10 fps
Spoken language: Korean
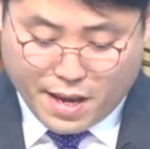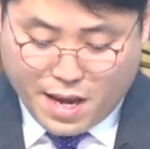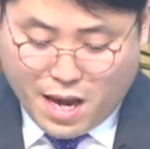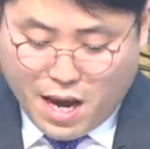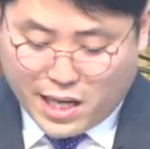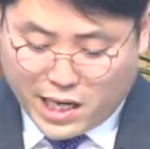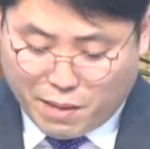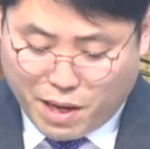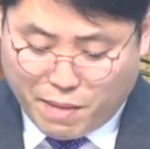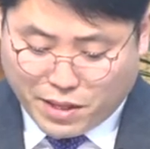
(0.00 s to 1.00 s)

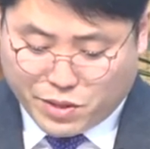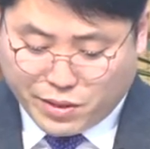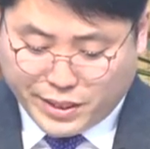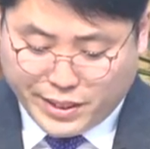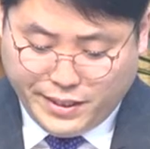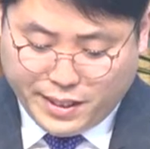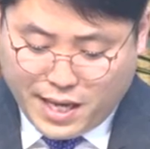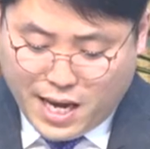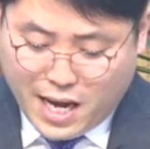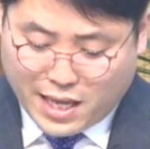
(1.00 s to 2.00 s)
하나님의 백성은
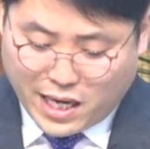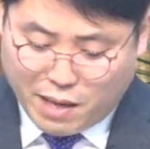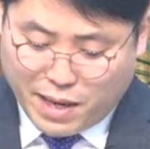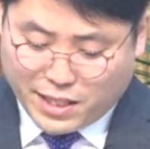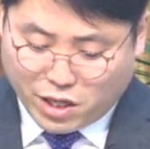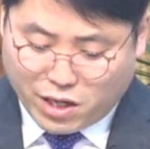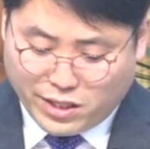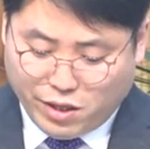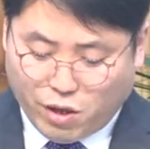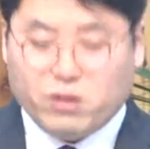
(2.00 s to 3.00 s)
하나님의
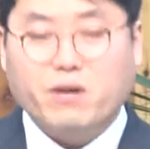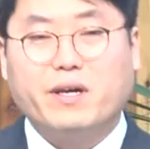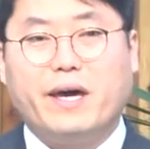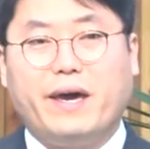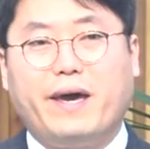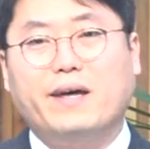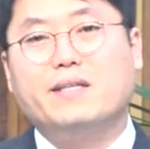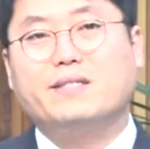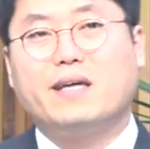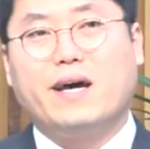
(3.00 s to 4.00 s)
자녀는 어떻게
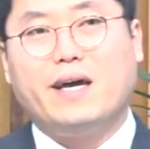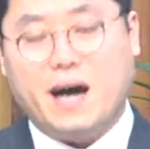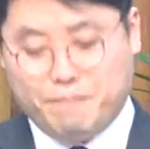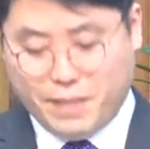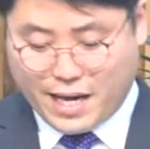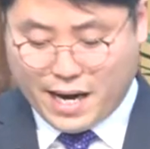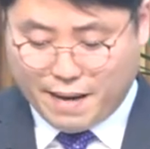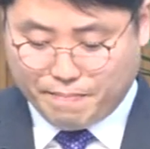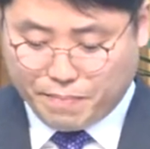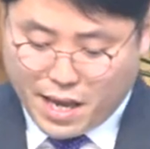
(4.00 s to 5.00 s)
살아야 합니까?
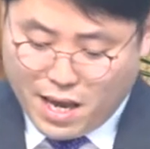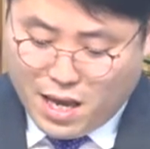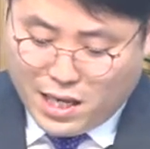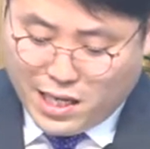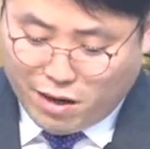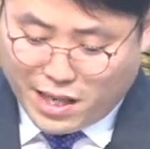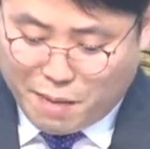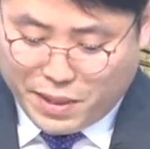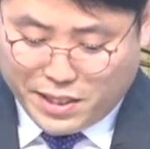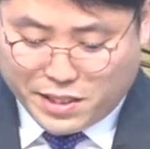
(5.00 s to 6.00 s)
일어나
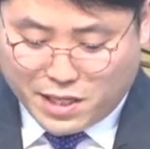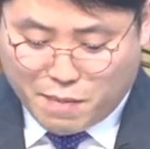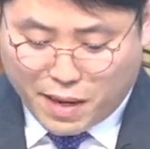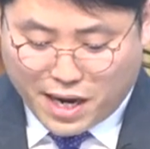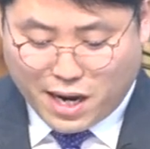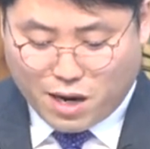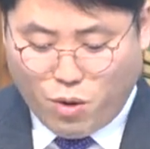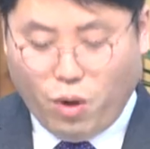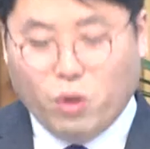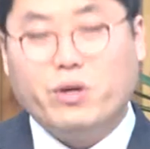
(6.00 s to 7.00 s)
빛을
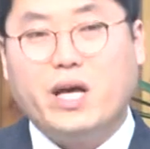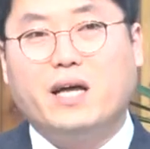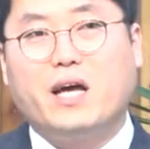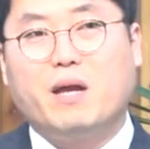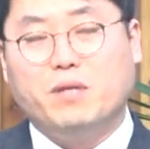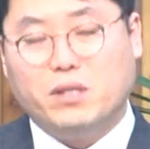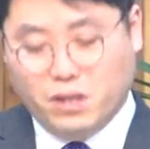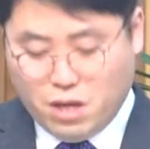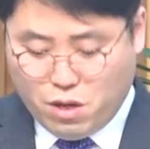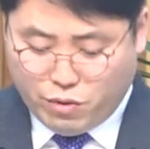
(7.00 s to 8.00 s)
발하라고 우리 하나님은
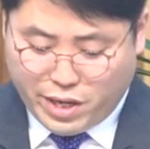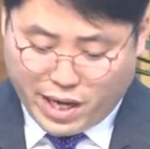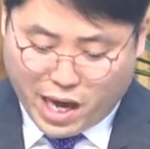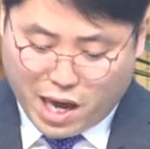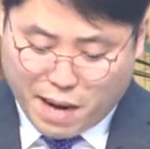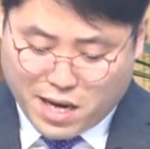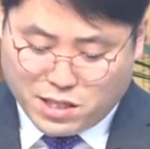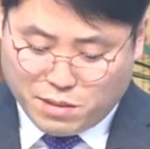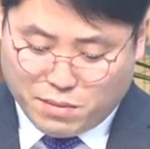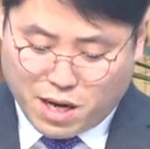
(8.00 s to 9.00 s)
우리에게
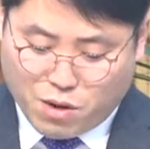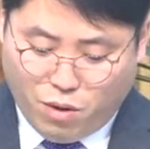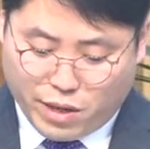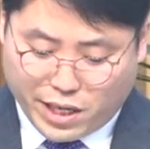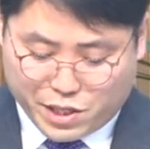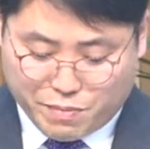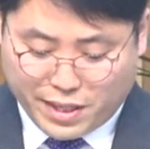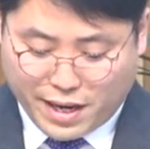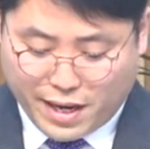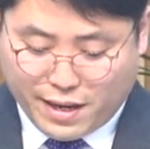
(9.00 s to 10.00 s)
말씀을 하고
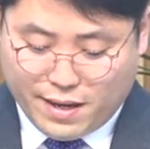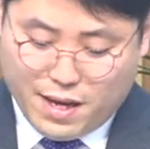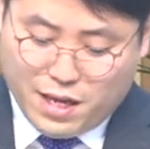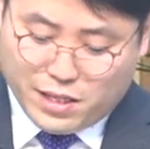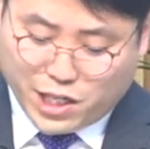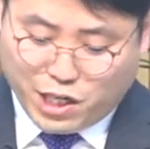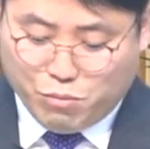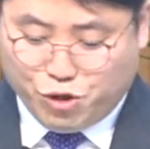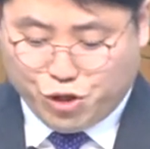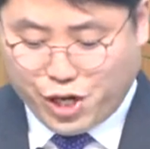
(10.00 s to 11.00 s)
계십니다. 지금
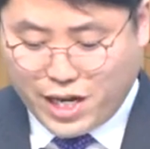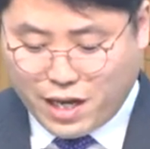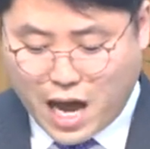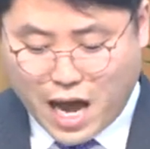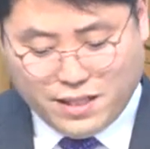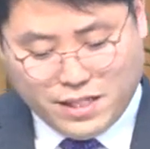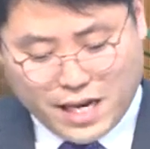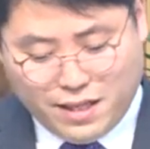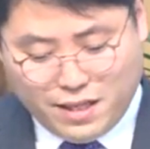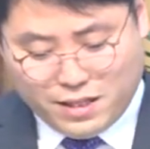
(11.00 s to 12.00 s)
주저앉아
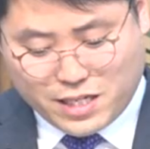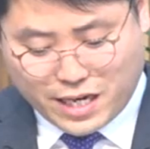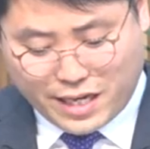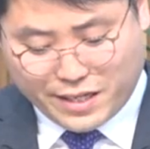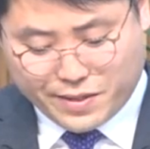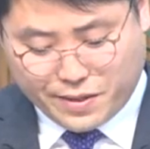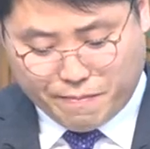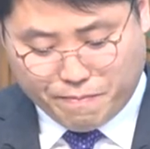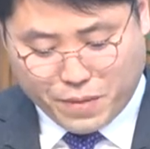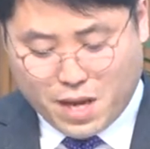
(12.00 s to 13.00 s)
있는 자리에서
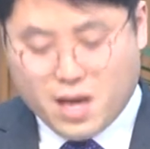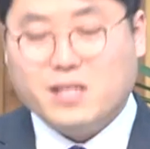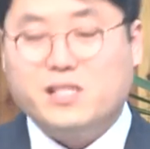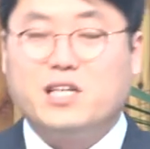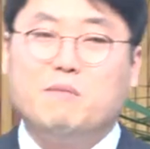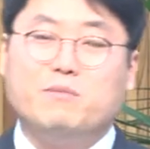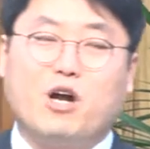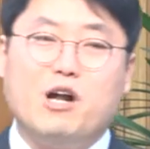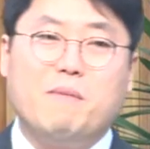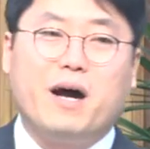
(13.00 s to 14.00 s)
지금
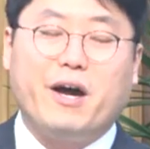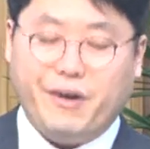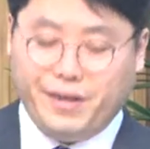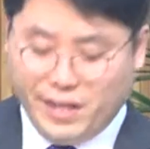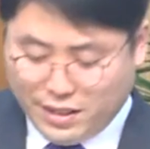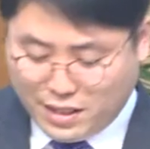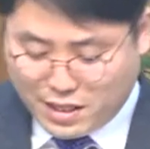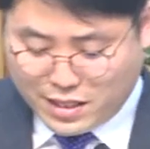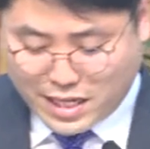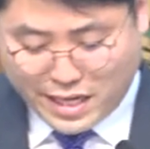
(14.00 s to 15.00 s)
절망하여 있는 그
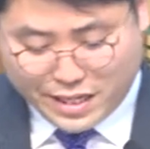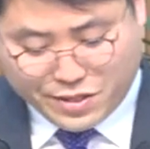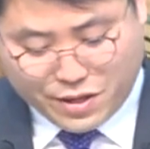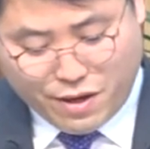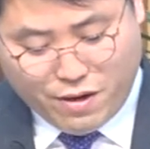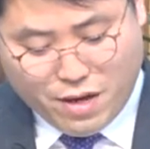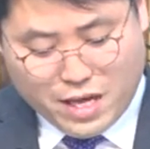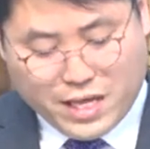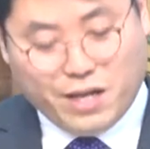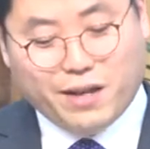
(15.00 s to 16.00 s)
자리에서
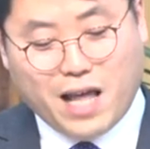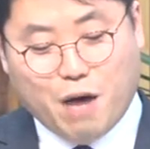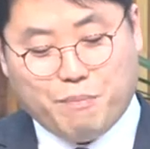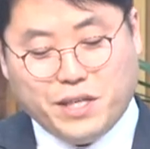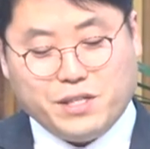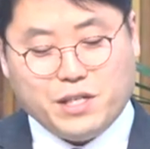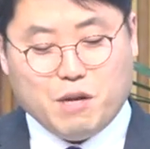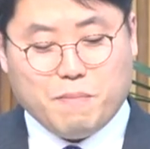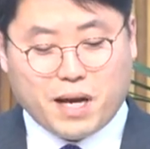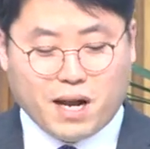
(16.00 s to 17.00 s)
일어나 빛을
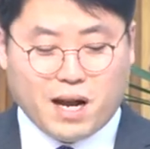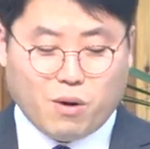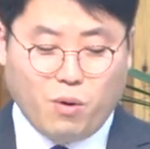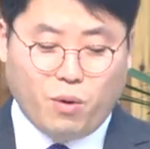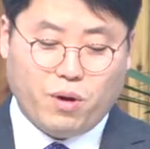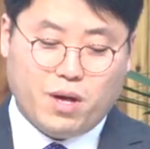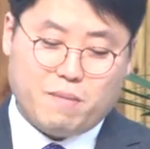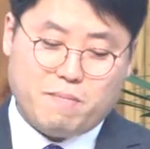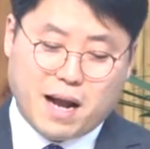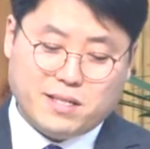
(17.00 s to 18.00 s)
발하라고
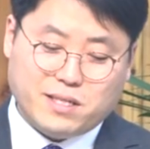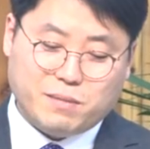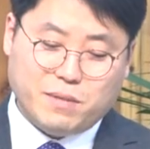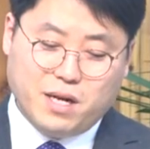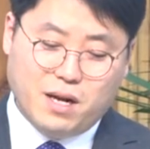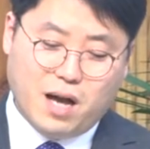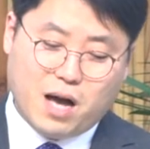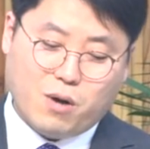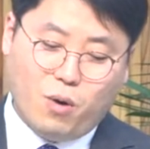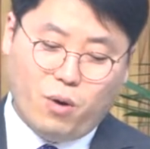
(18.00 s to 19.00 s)
말씀을
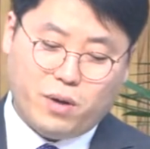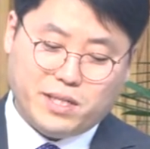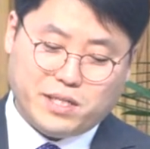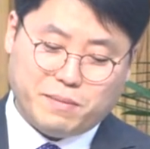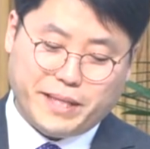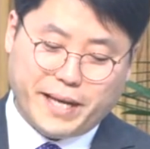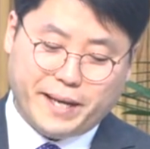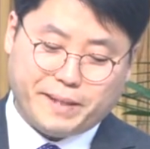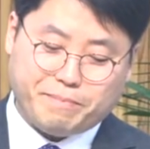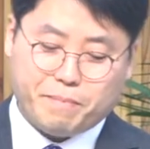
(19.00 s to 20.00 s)
하고 있습니다.
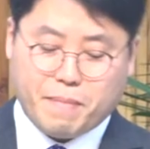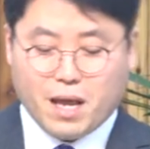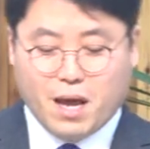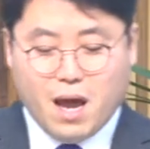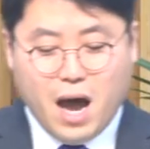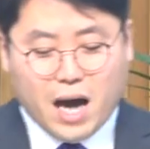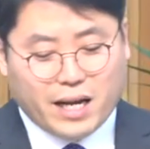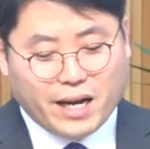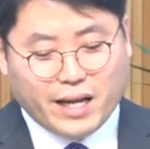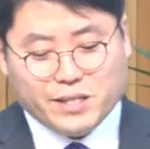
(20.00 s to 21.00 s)

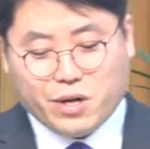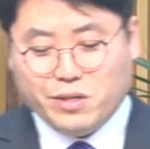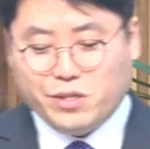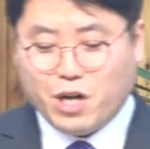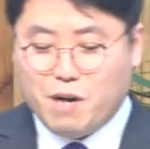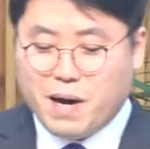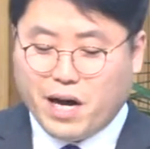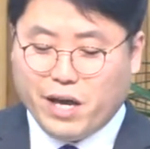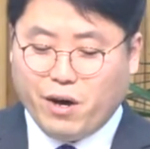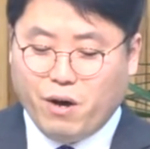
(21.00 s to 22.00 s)
하나님께서는
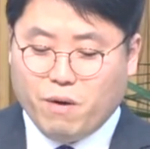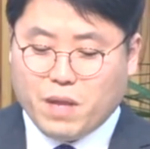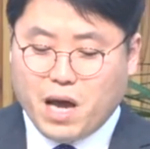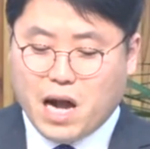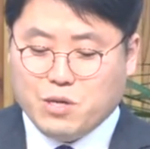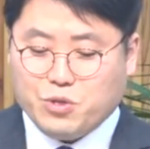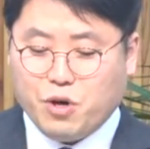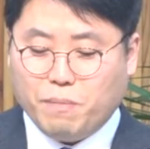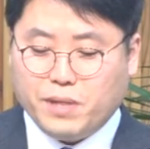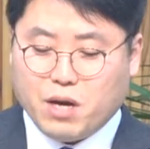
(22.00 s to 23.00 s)
절망하여 할 수
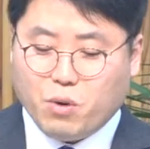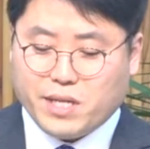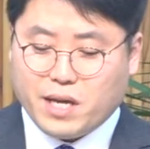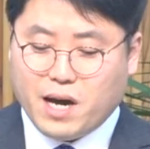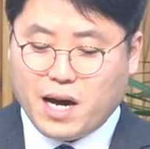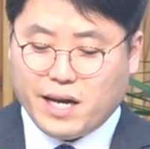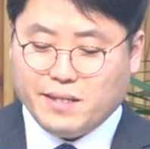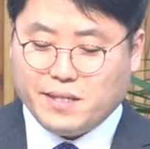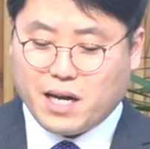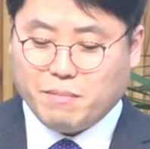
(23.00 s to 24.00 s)
없다고 생각하는
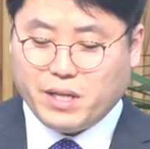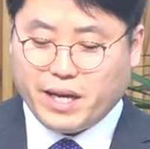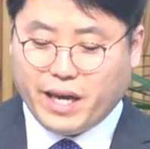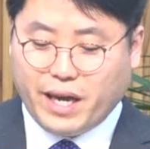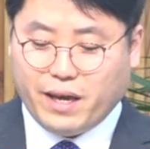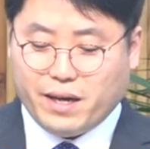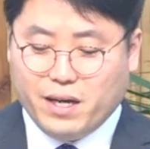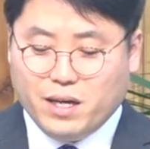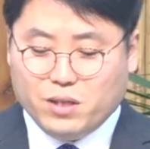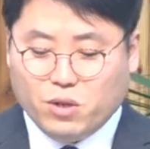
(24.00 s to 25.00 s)
사람들에게
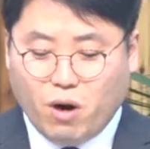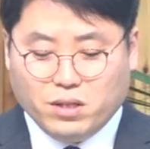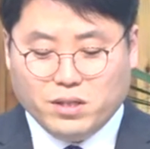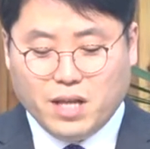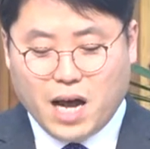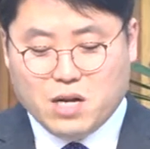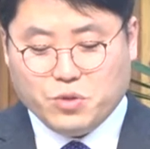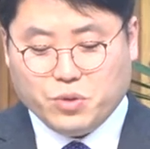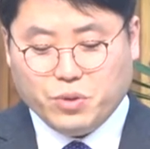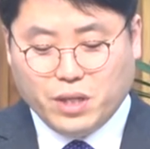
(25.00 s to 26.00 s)
너는 할
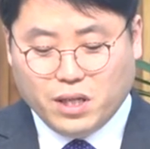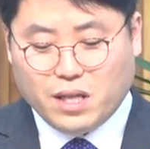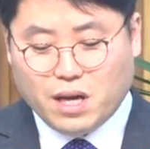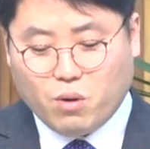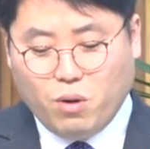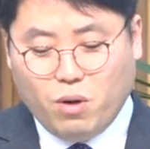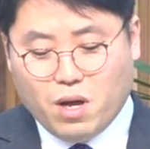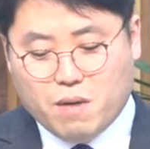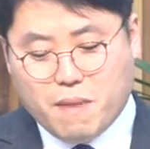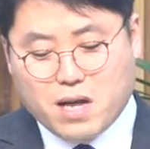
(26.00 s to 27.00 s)
수 있다고
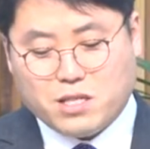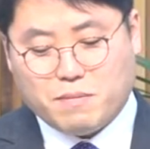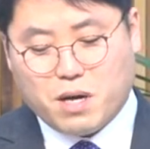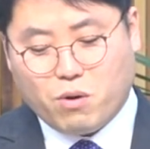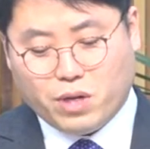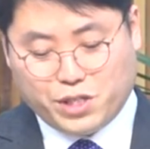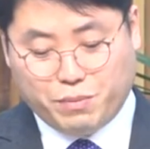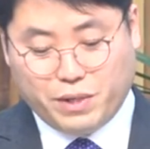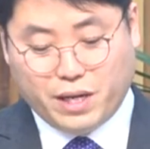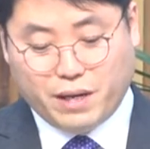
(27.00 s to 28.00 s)
말씀하고 계십니다.